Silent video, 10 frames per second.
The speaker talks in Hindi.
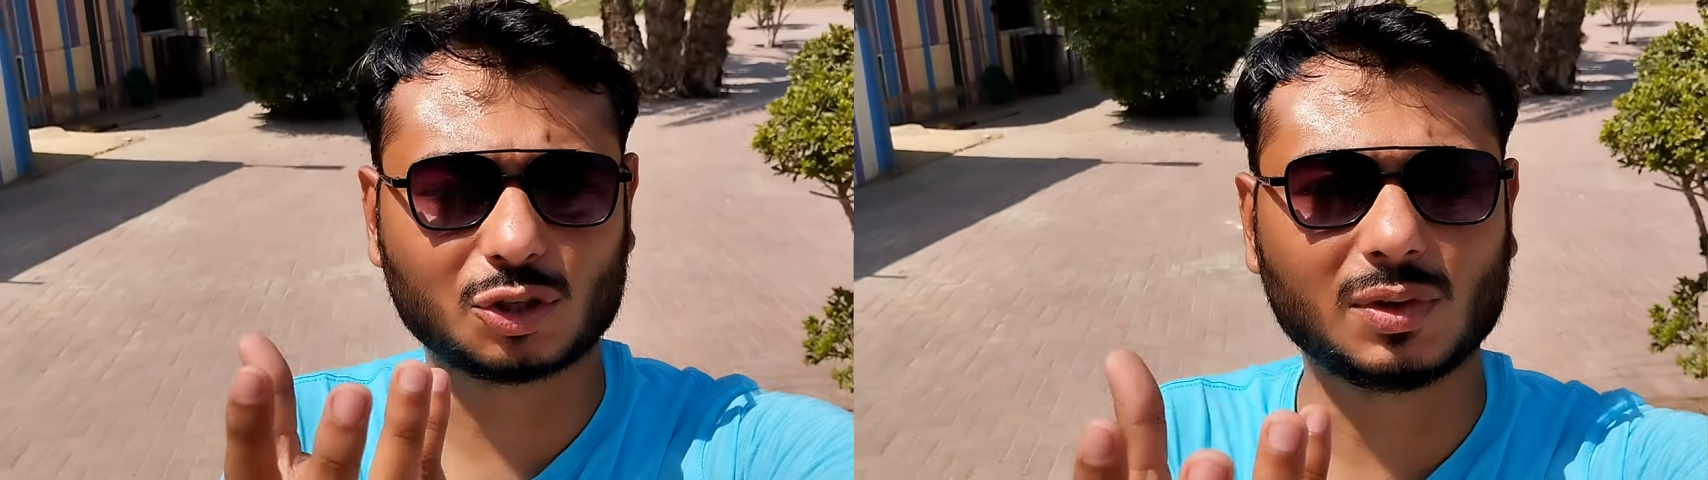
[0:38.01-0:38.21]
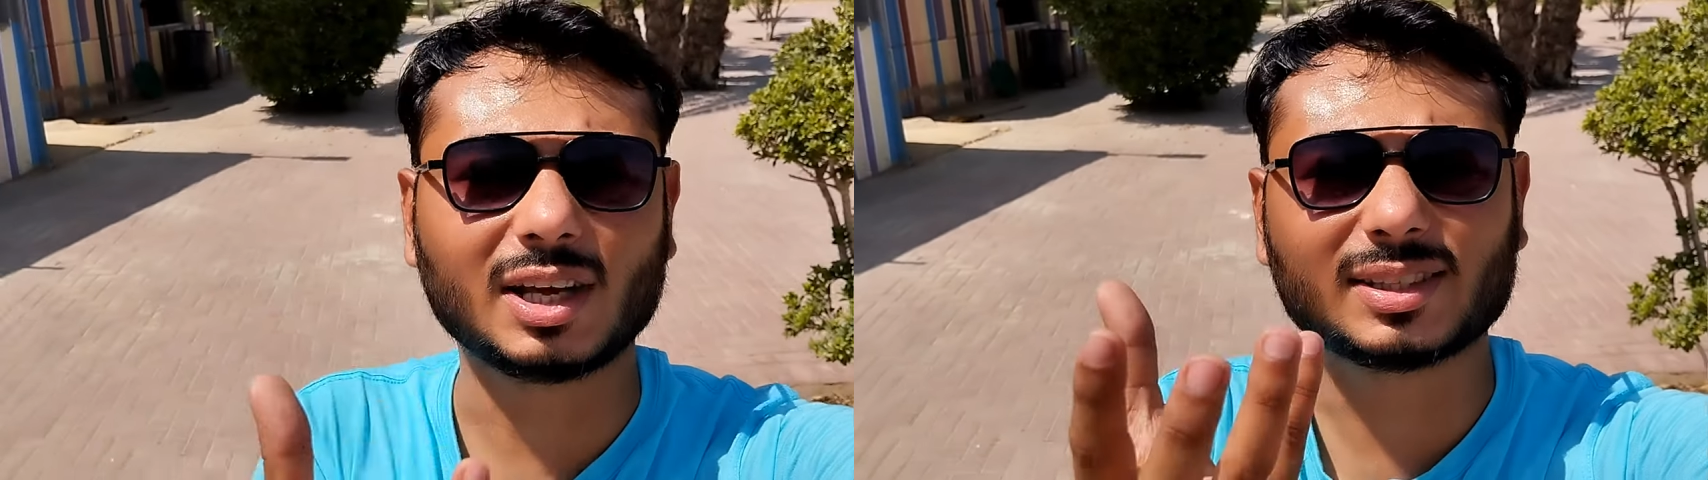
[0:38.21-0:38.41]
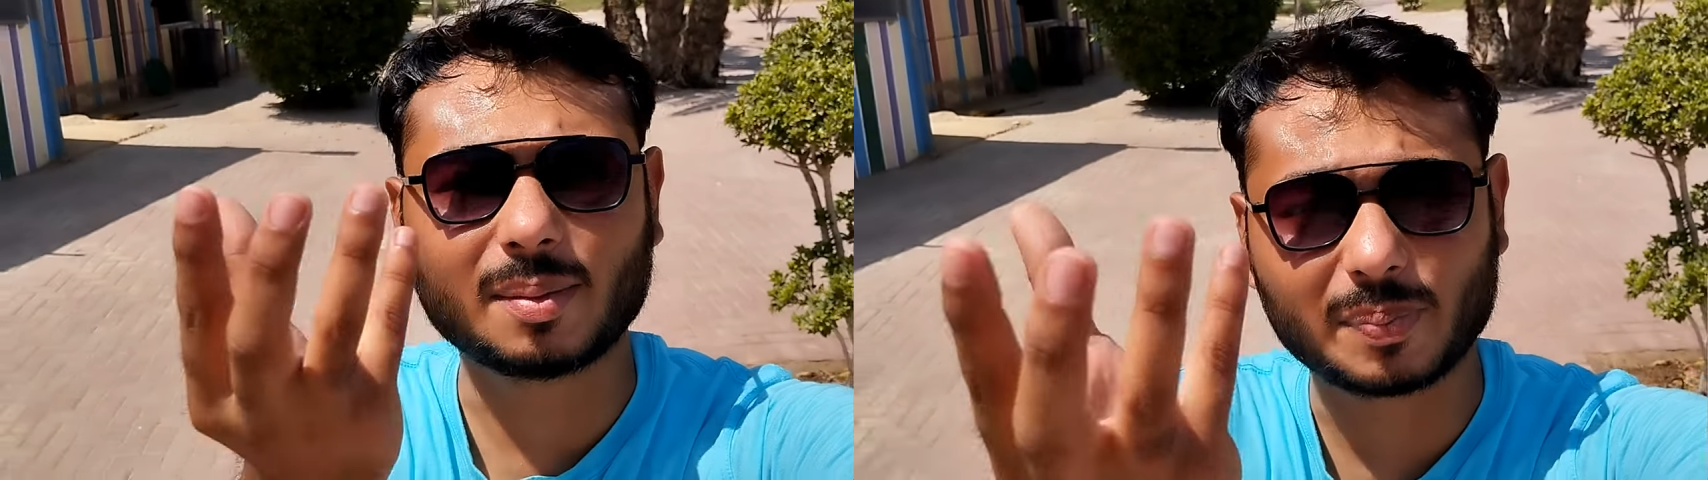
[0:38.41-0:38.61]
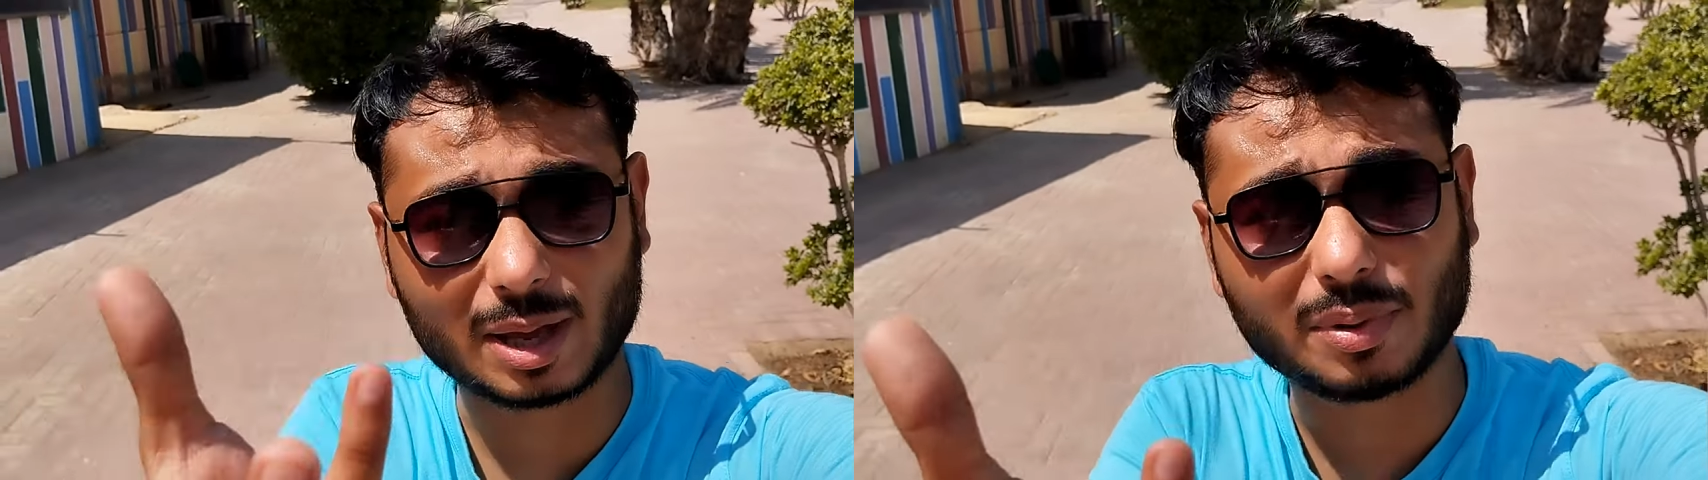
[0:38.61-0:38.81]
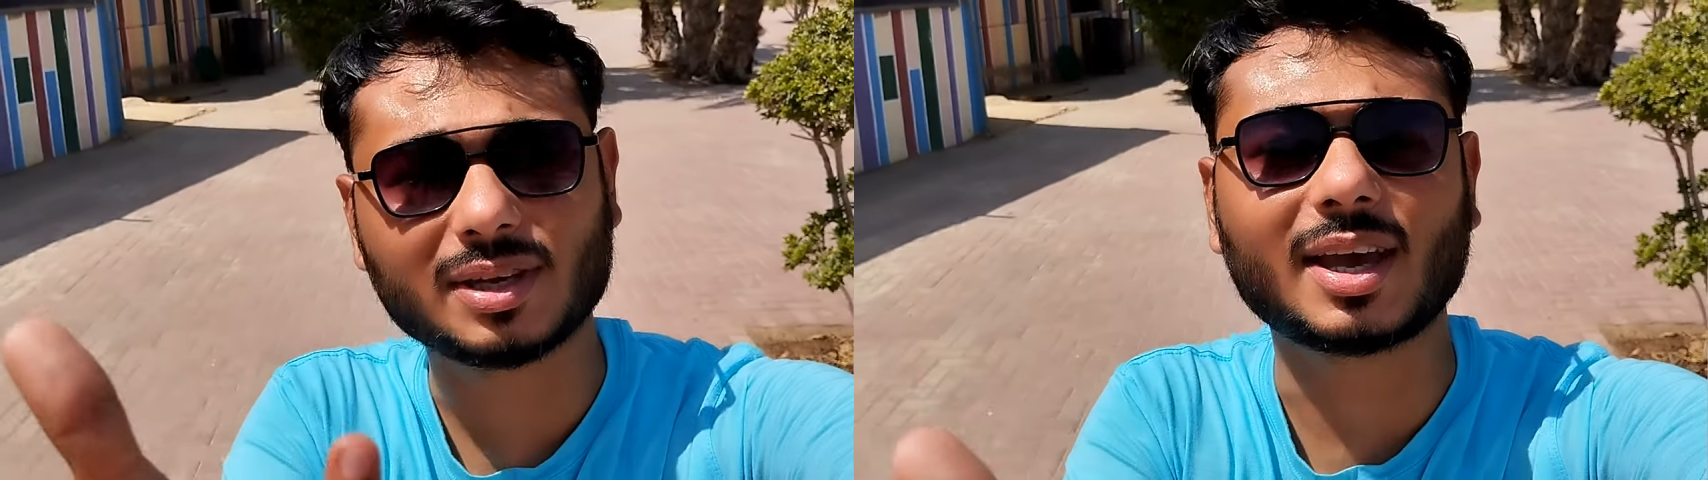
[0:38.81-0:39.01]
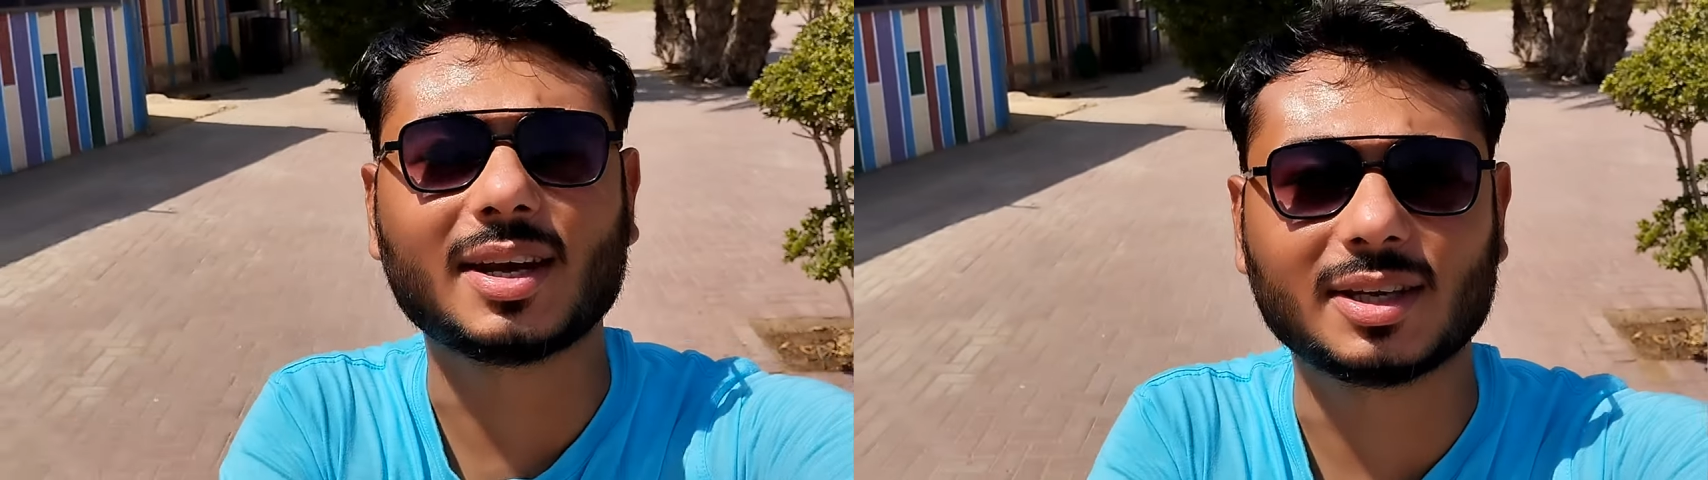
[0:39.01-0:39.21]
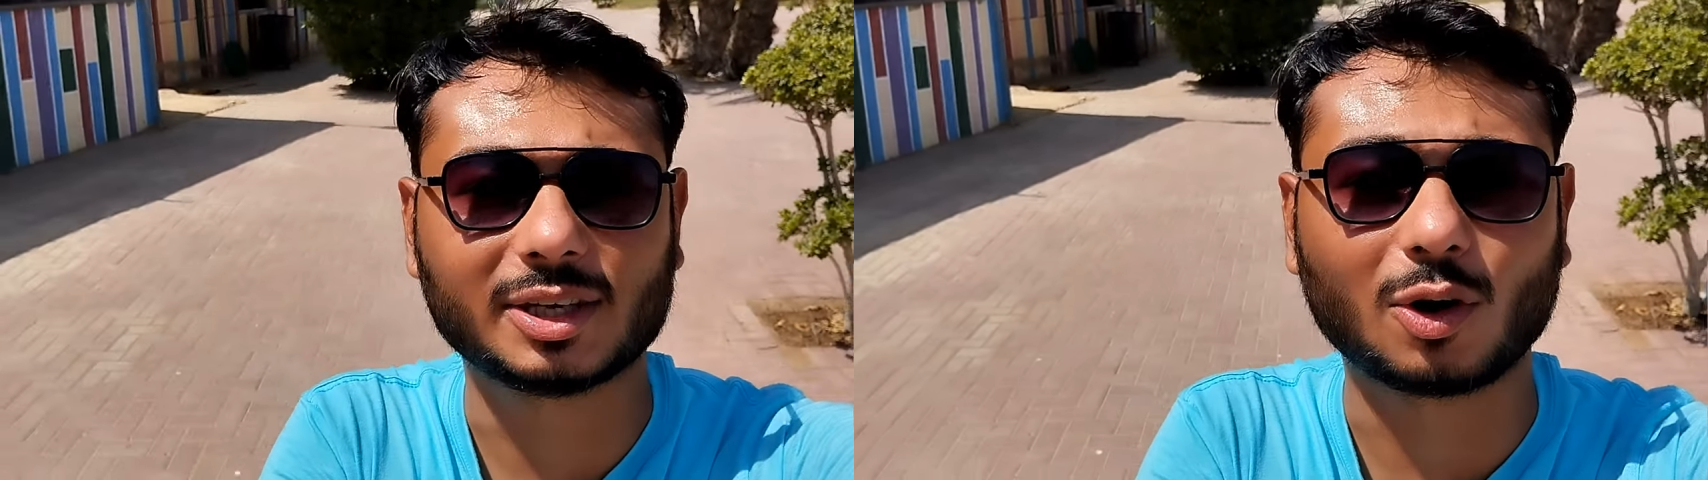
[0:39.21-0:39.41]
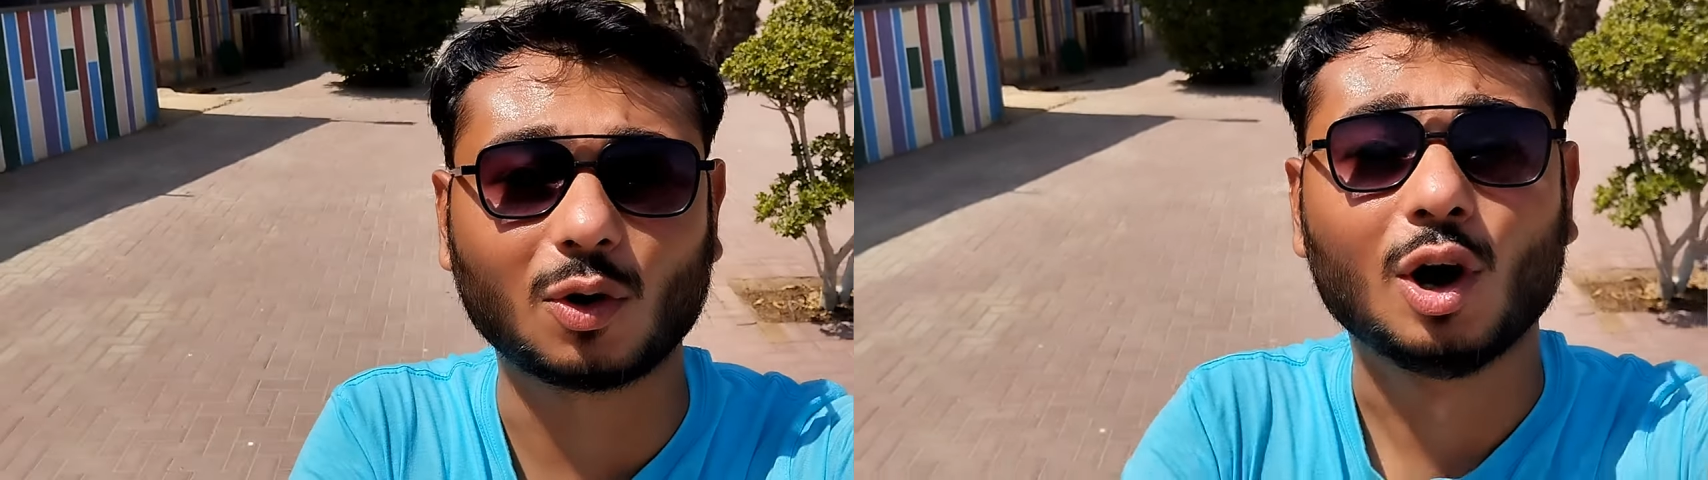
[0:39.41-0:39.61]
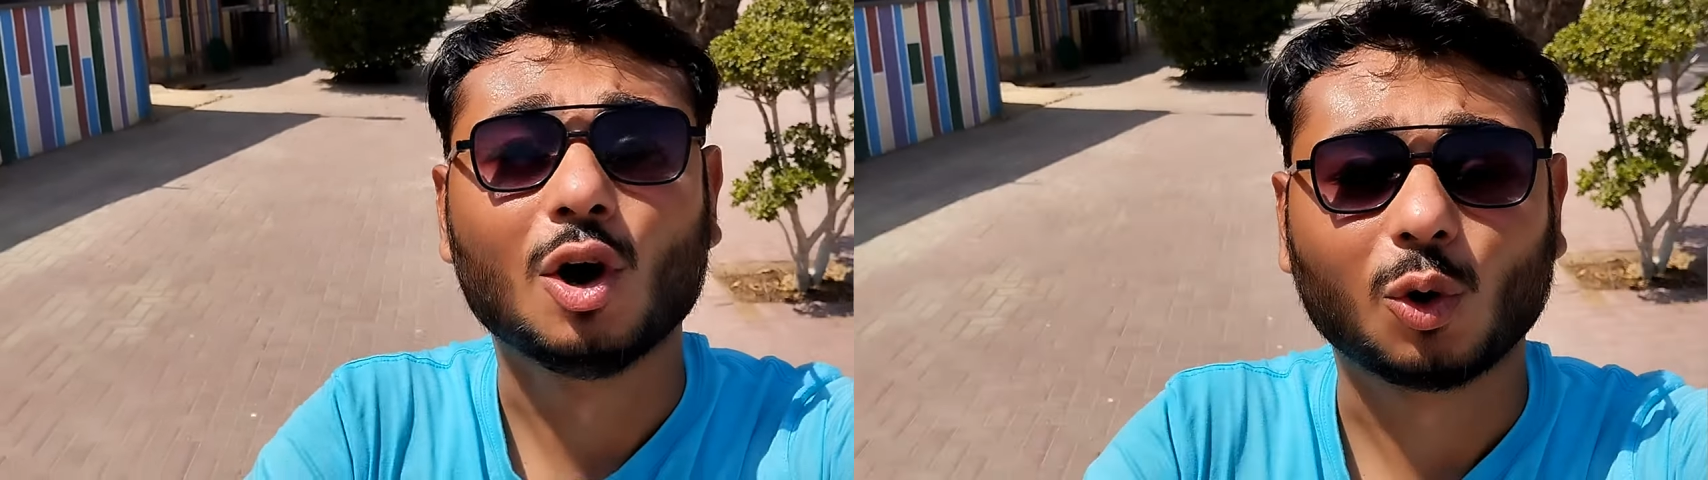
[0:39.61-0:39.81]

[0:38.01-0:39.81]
छोटा सा बेबी कैरी किया हो